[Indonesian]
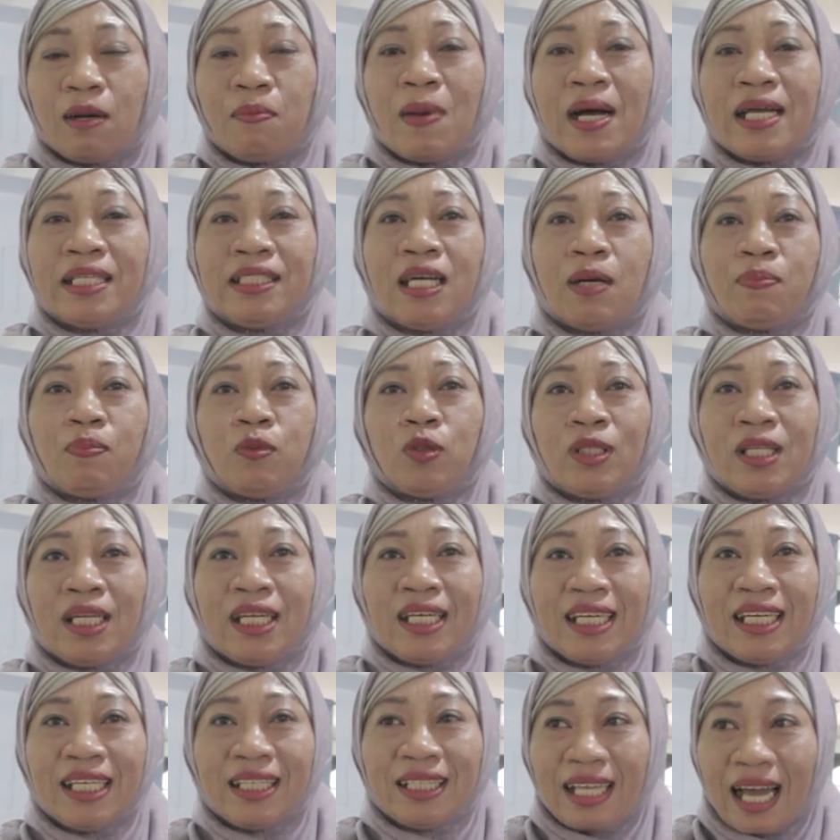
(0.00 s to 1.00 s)
remaja
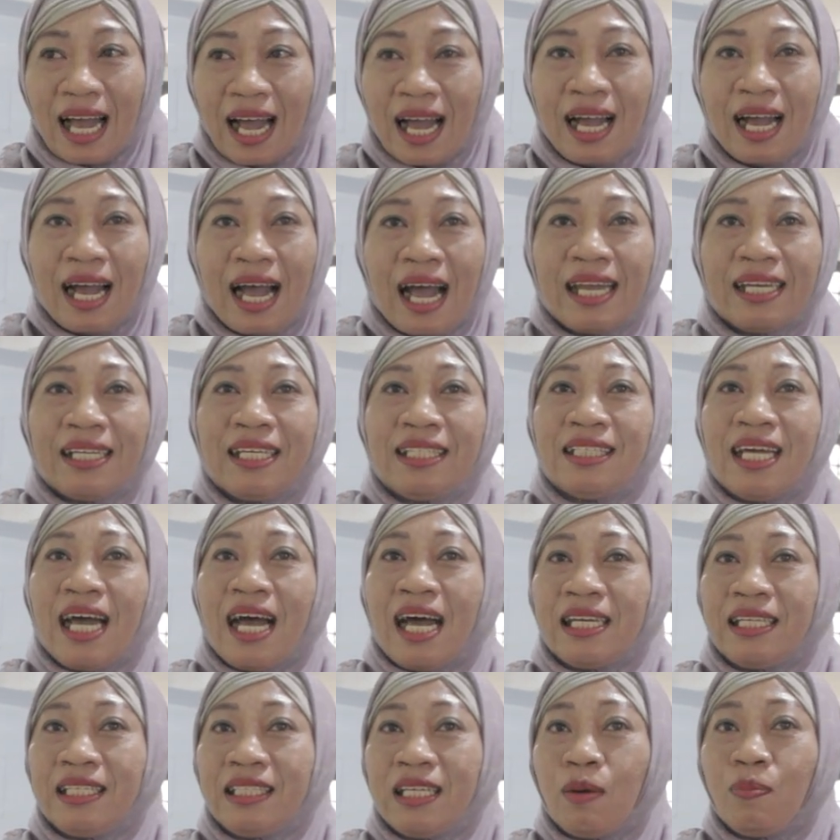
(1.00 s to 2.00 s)
putri kita, Hadijah
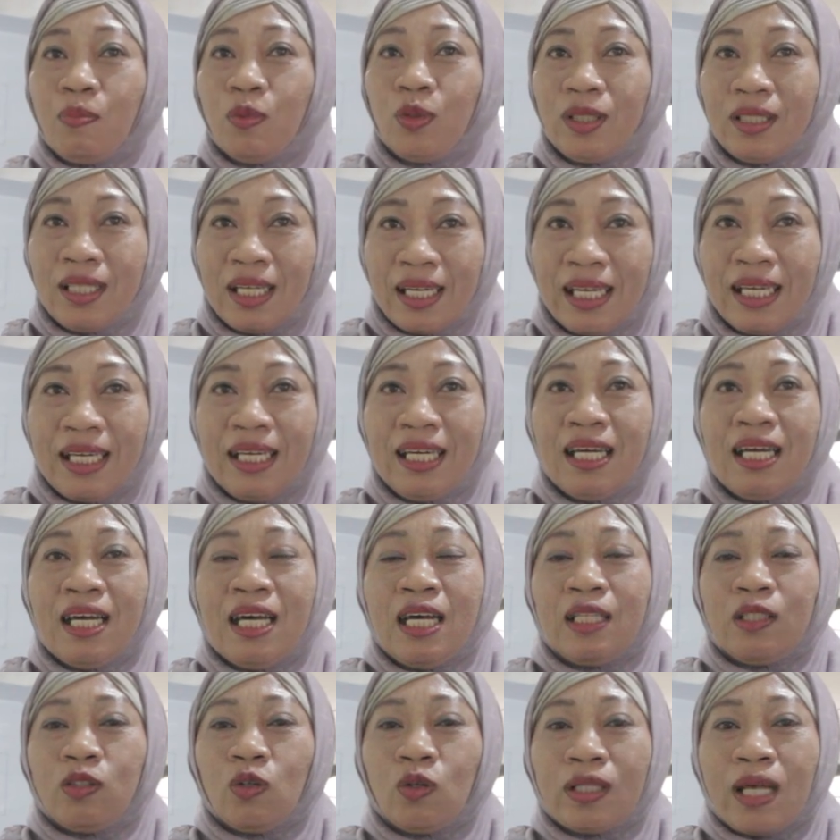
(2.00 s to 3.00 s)
Hadijah Putri,
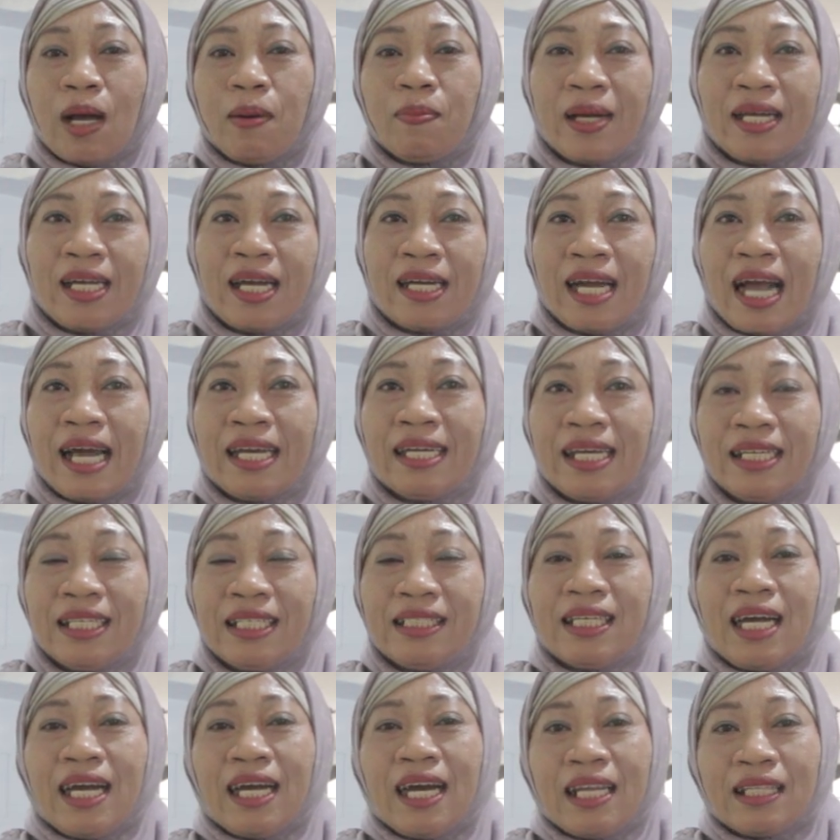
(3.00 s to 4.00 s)
terutama yang ada di
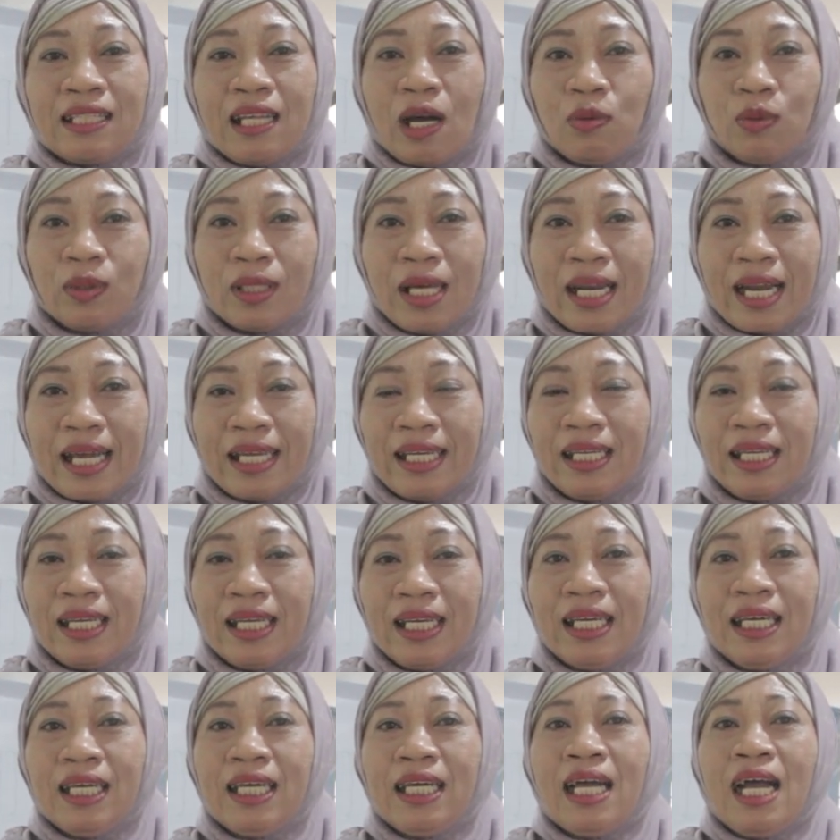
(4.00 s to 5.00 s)
Jakarta Utara
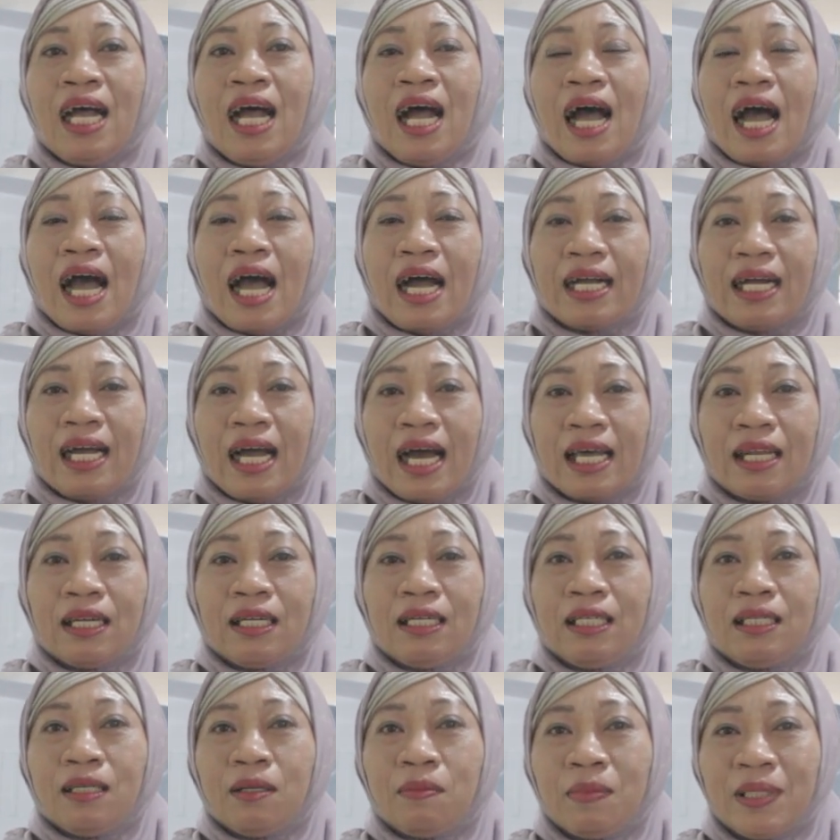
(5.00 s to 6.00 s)
ini, agar
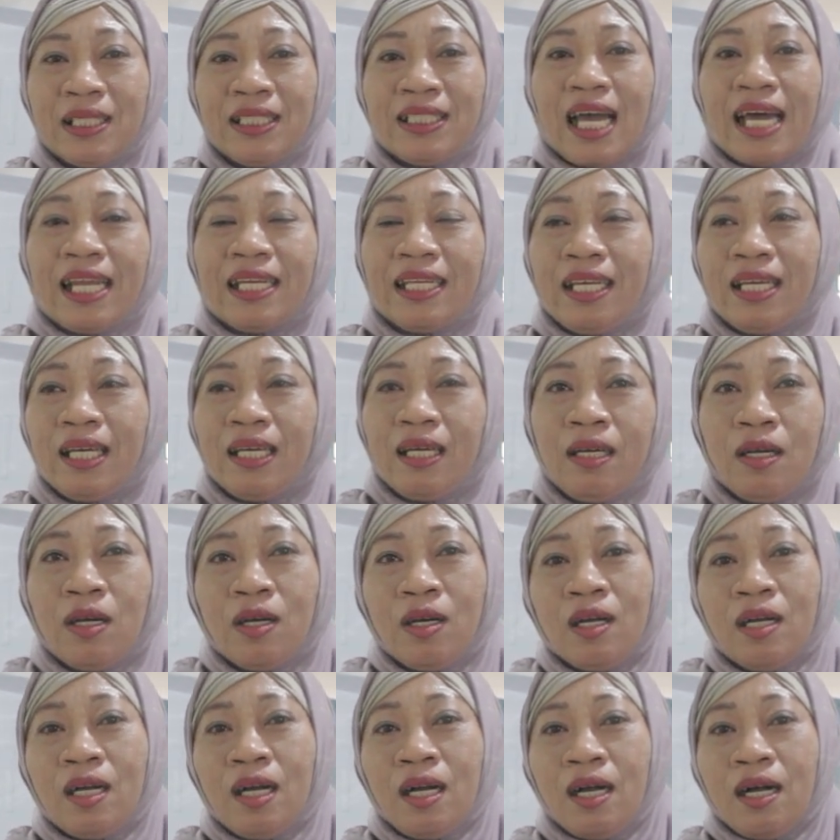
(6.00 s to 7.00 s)
menjadi
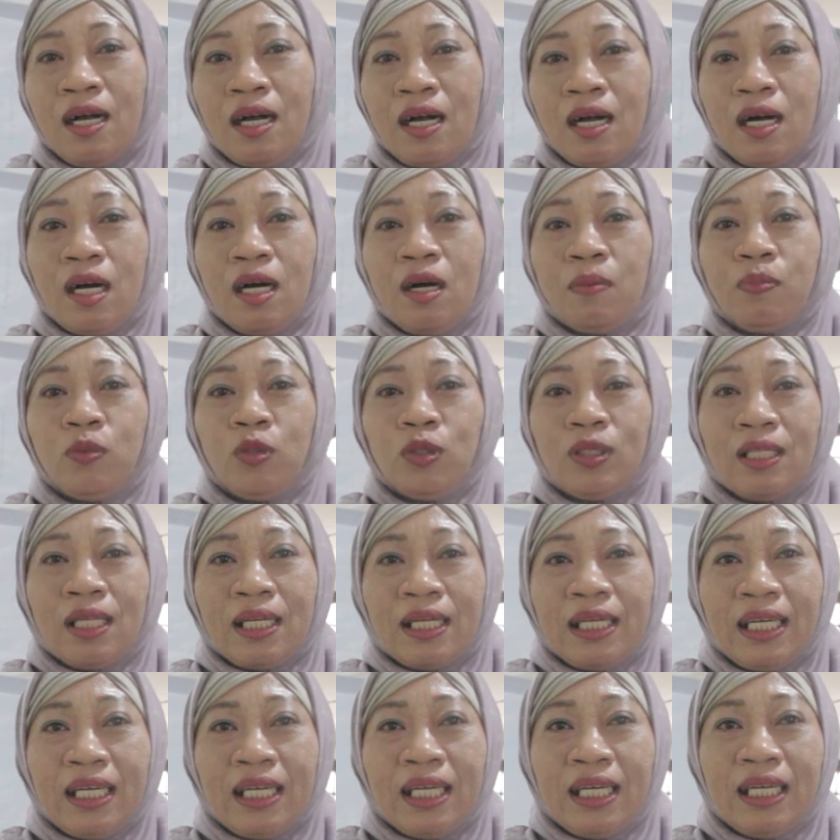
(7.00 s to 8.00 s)
eh,
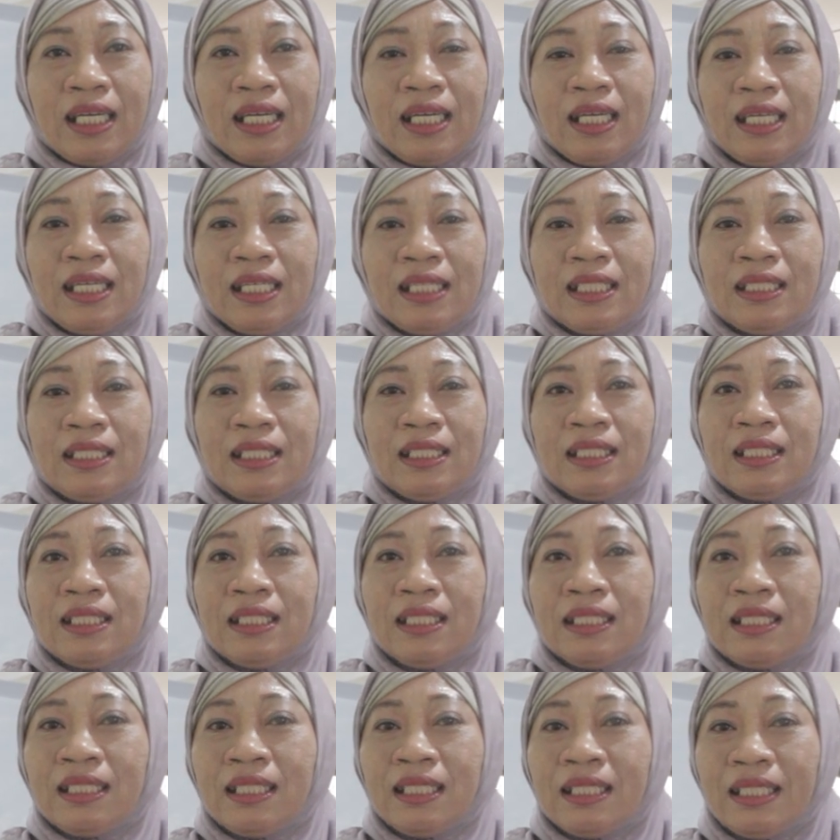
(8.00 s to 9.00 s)
putri
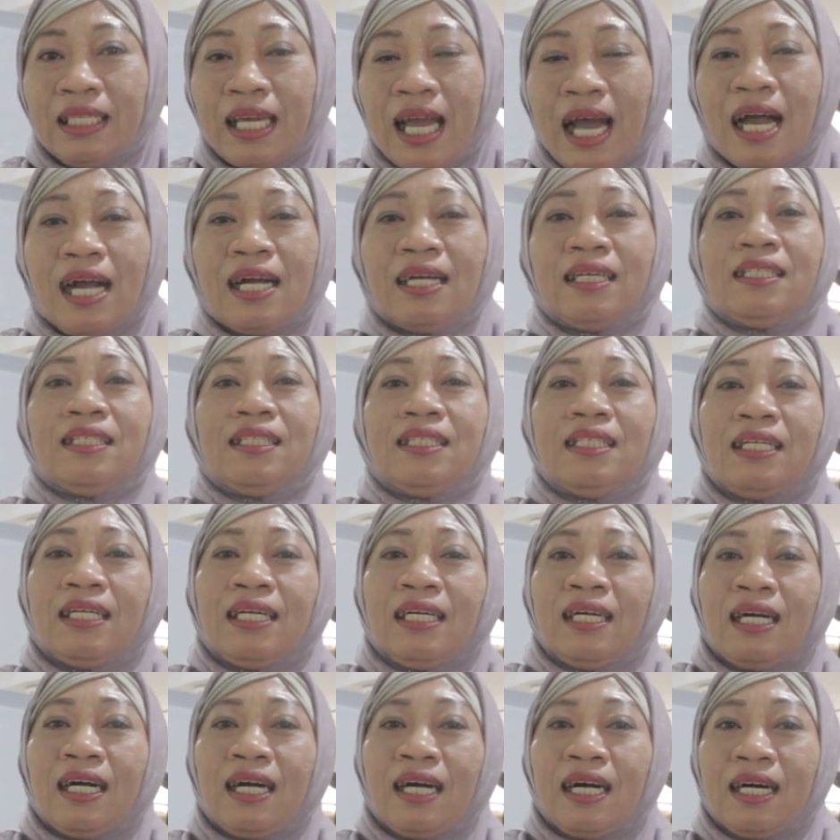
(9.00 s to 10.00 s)
yang
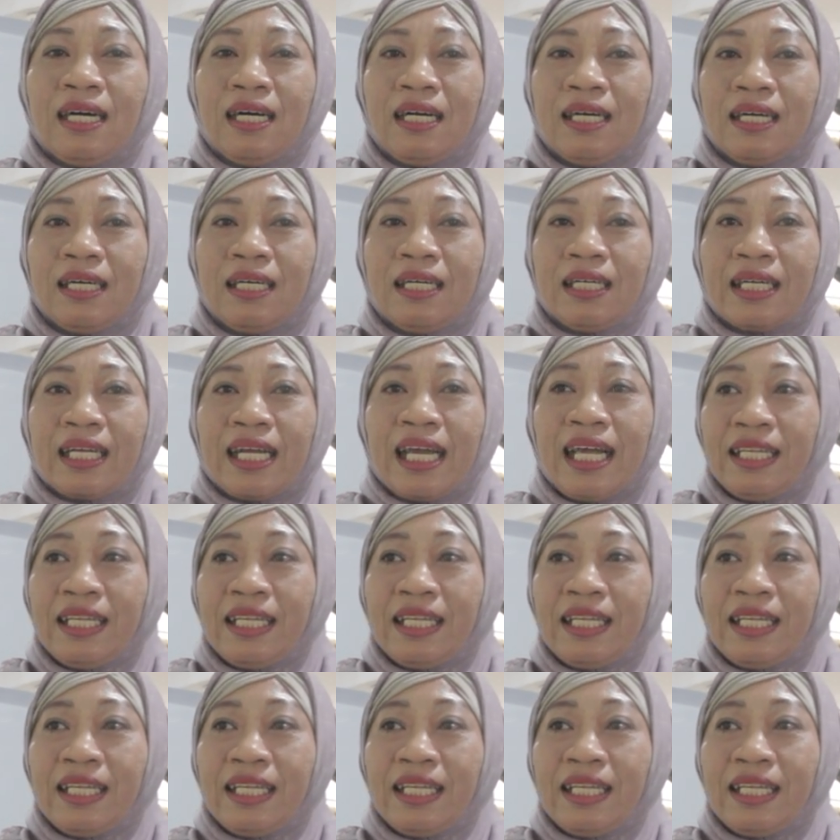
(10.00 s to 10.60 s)
eh,